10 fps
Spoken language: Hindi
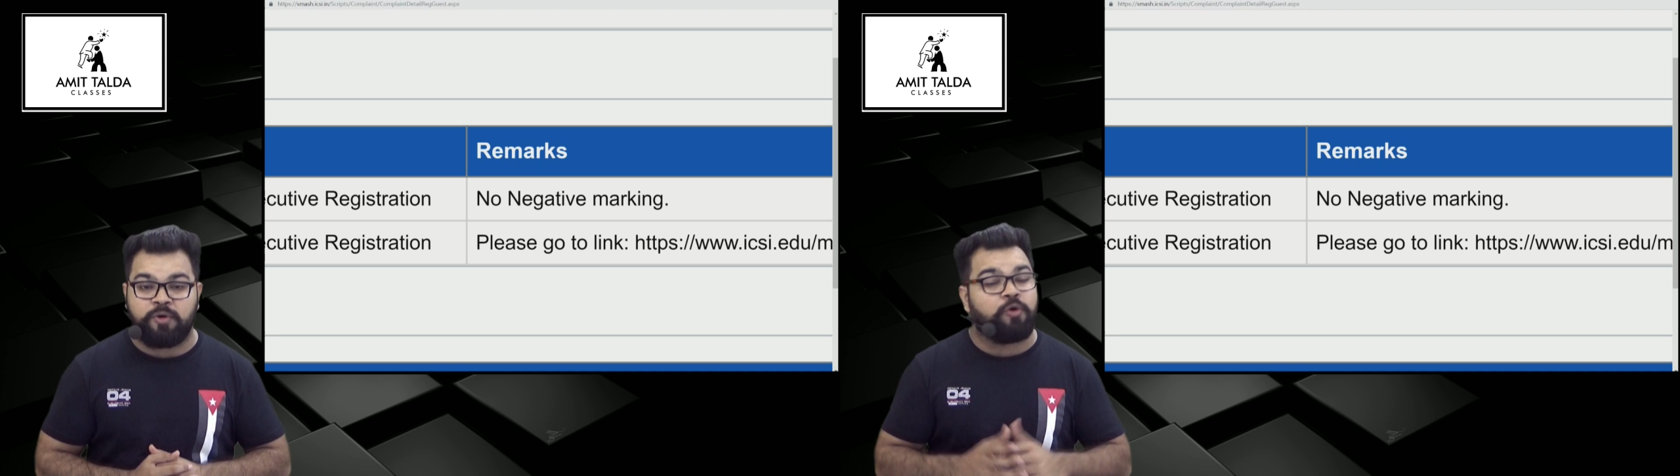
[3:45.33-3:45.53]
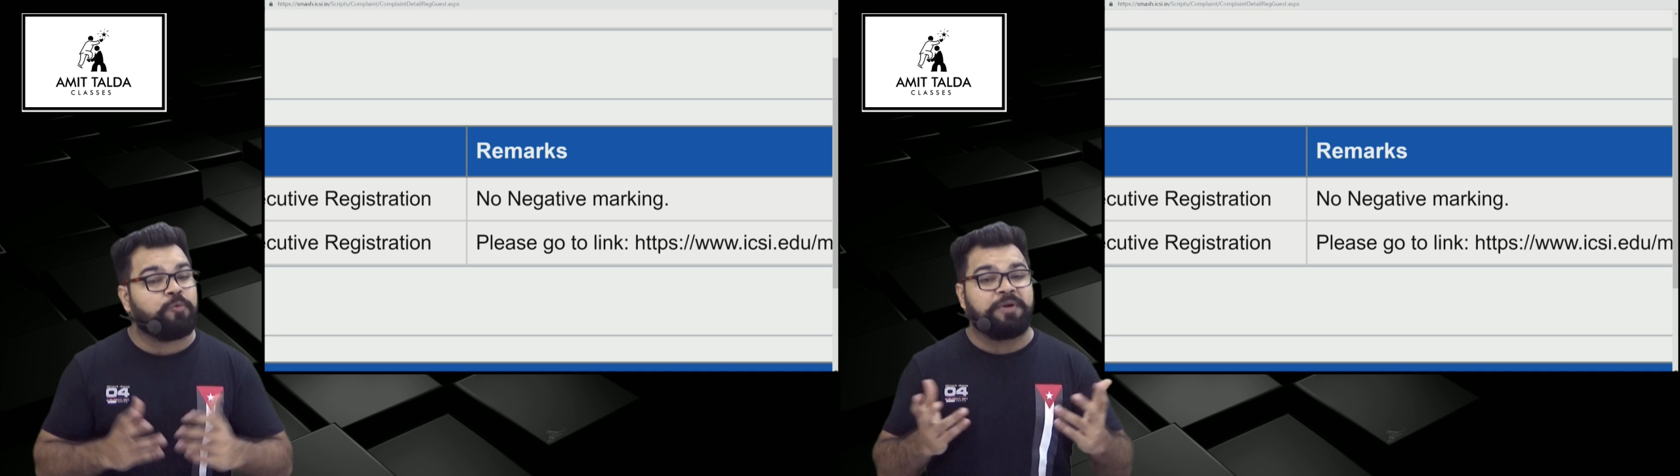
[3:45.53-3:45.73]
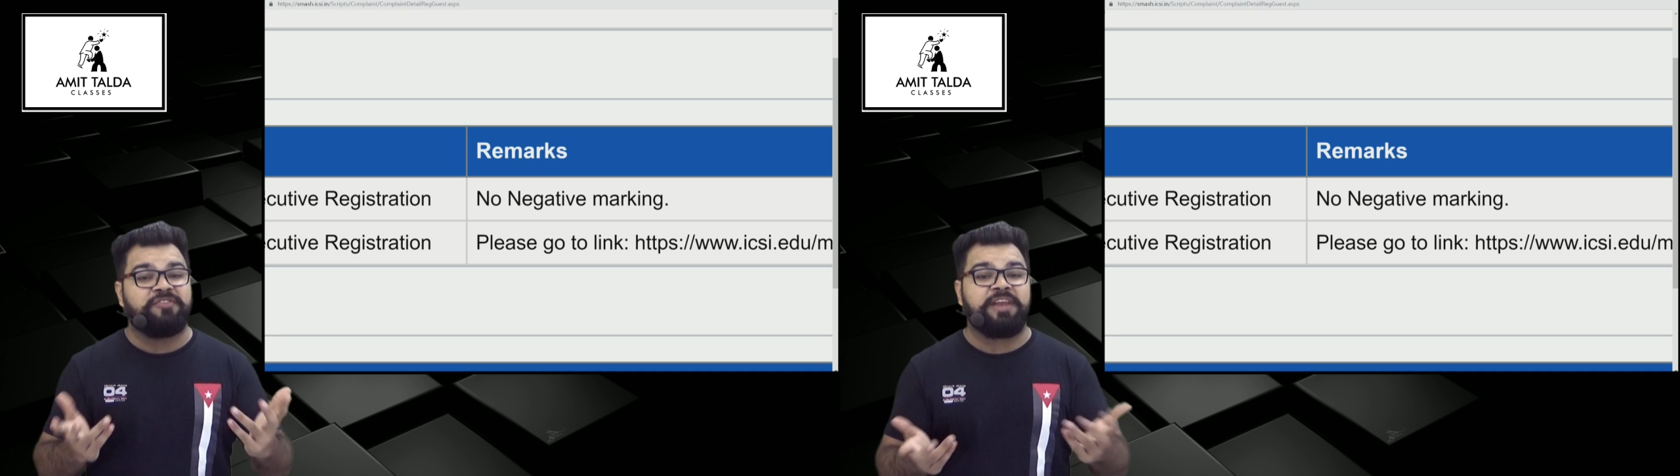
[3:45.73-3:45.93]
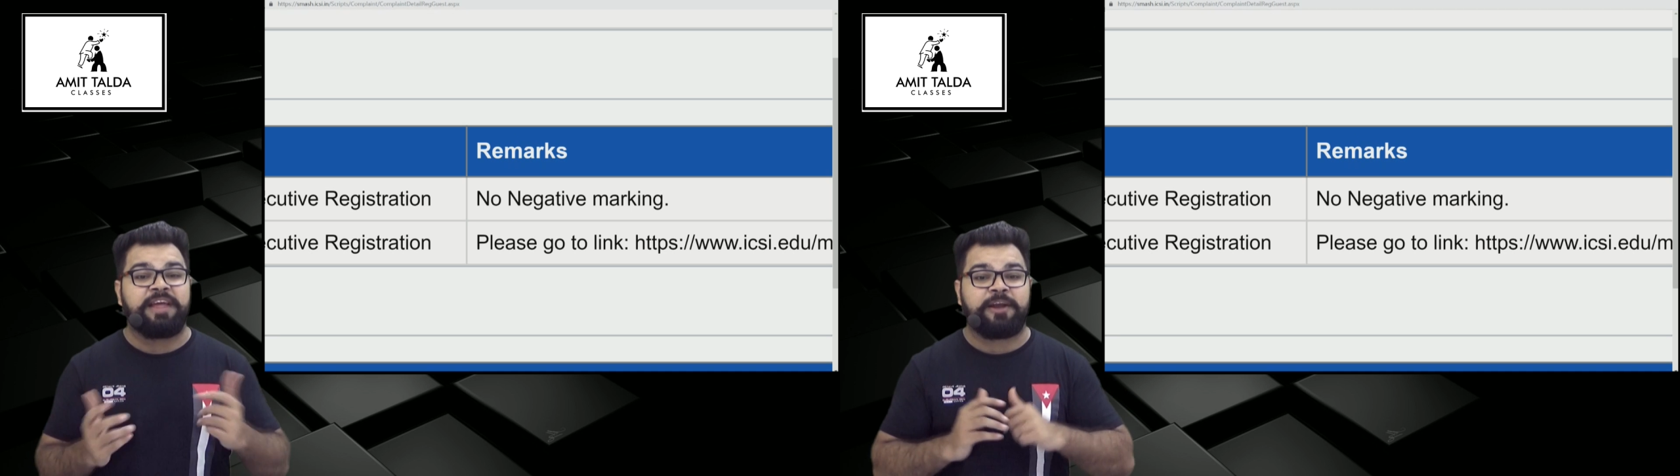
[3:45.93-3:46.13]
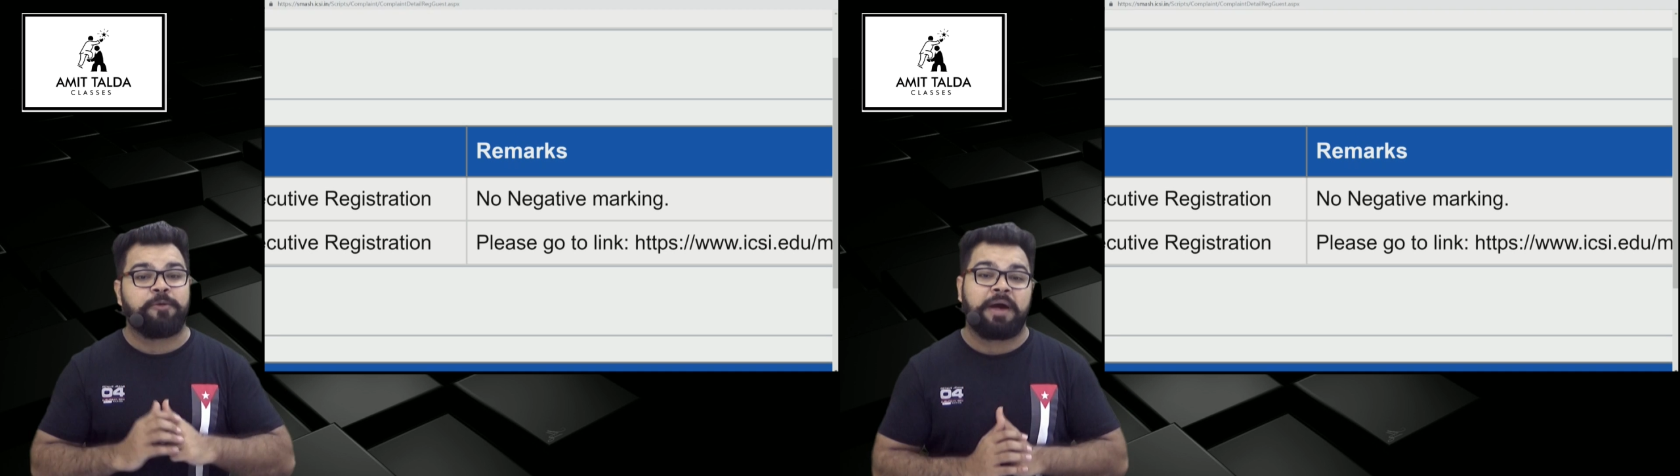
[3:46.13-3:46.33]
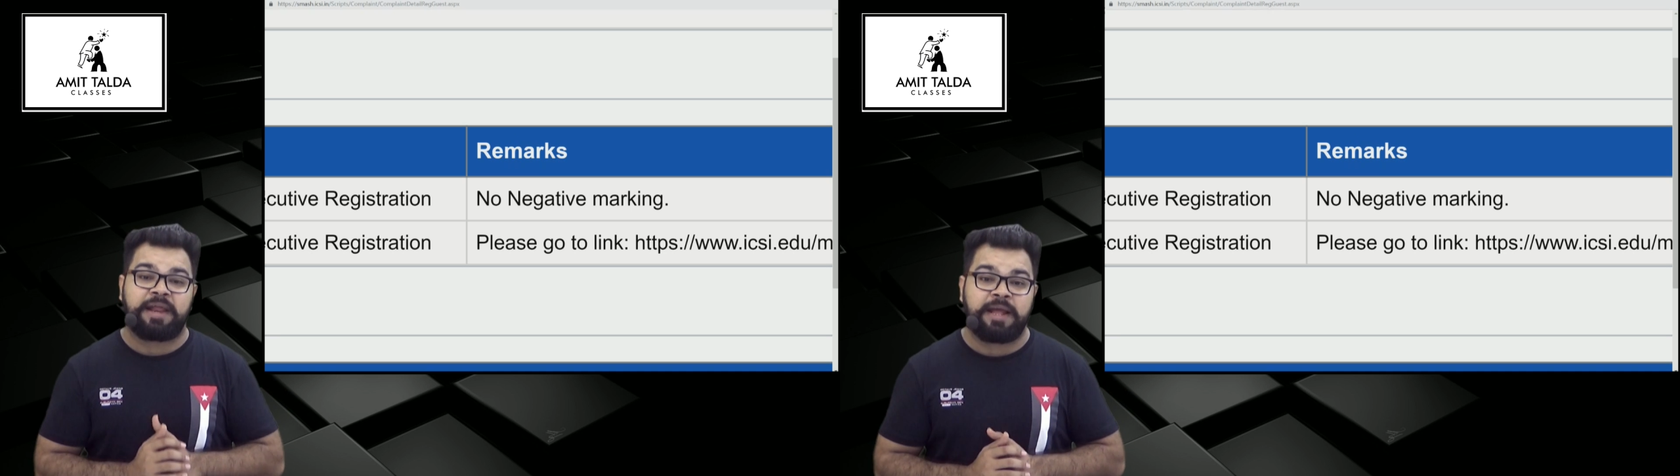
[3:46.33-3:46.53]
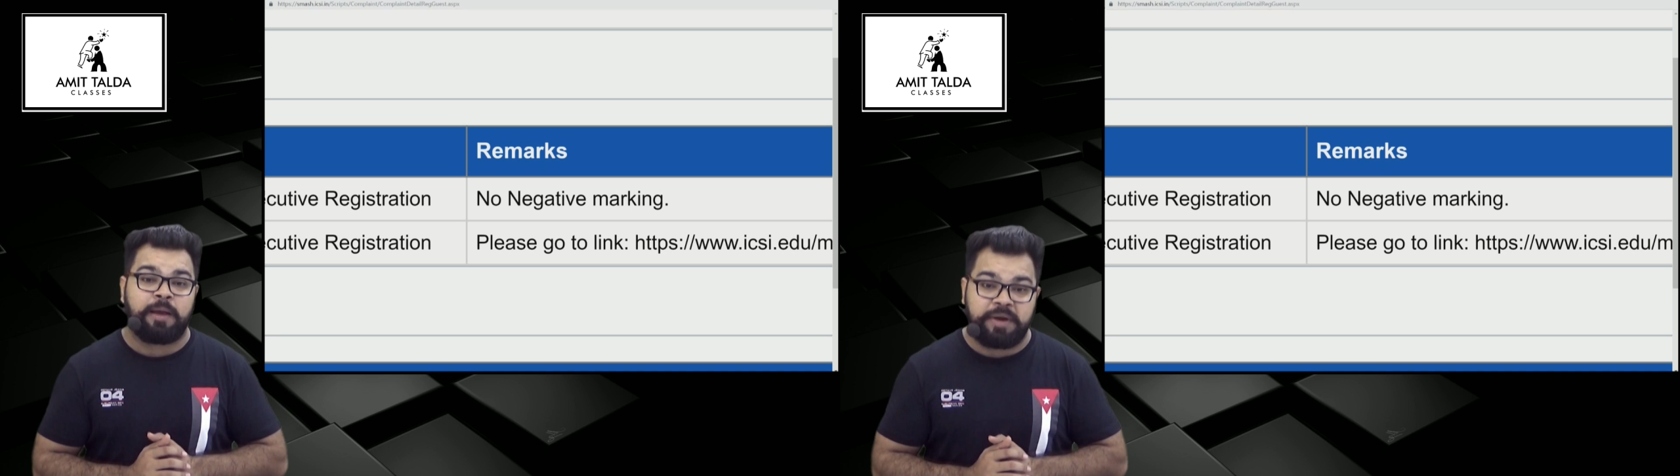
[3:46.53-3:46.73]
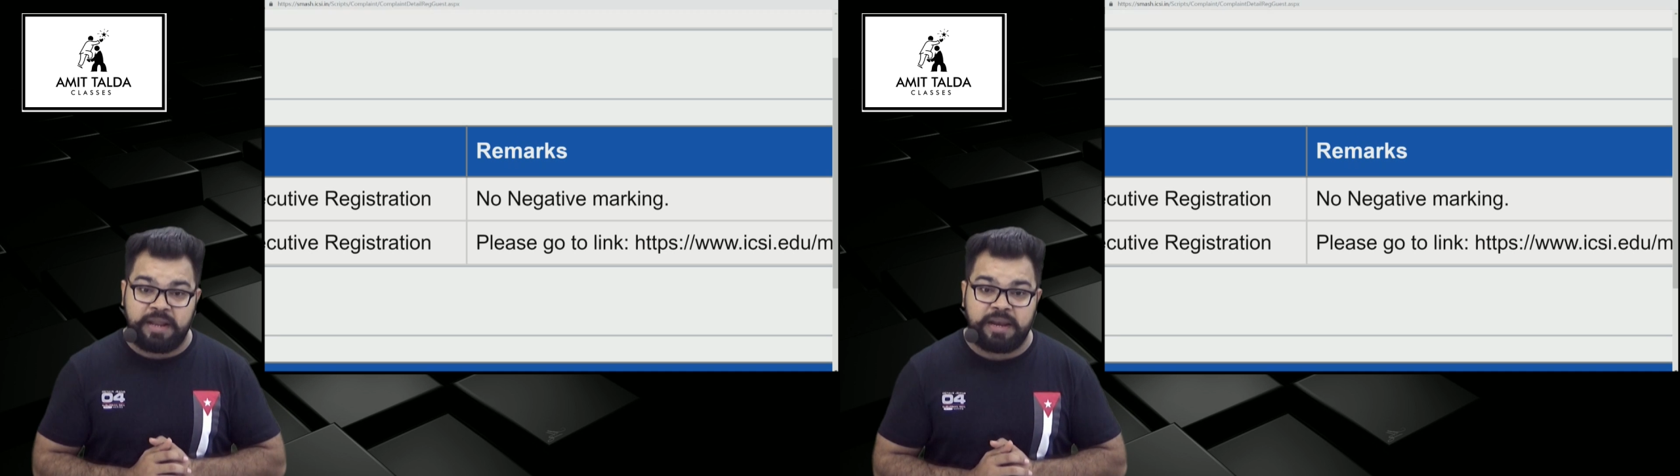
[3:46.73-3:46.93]
और ऊपर से नेगेटिव मार्किंग का
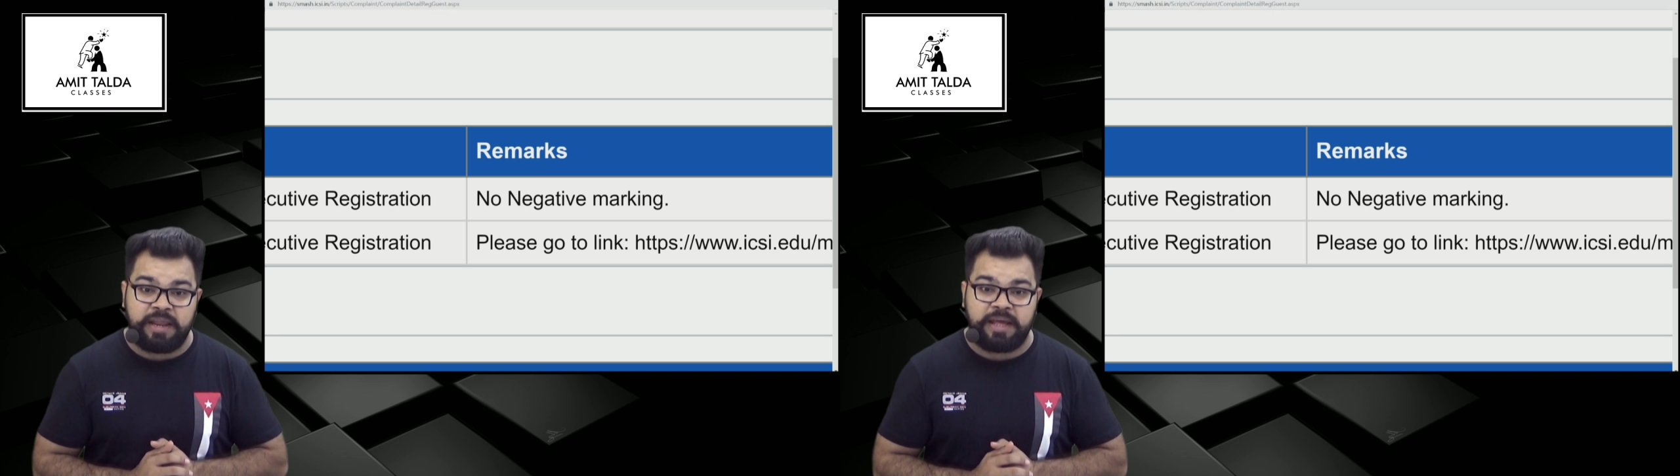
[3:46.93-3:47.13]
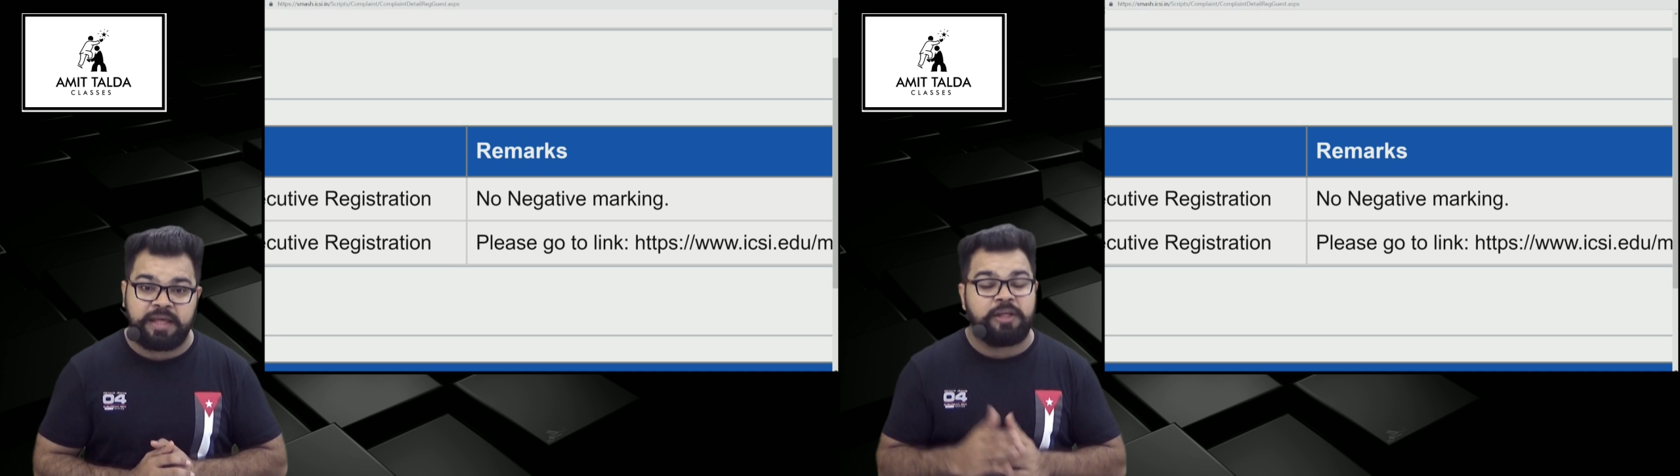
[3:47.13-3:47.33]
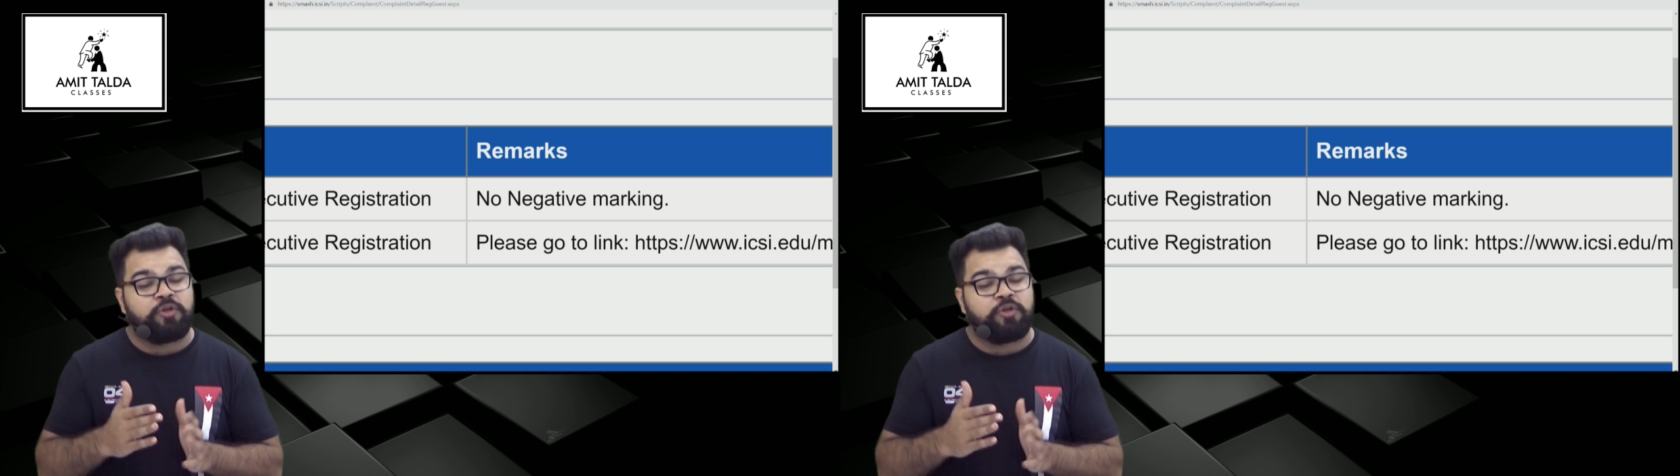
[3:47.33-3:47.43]
भी डर नहीं है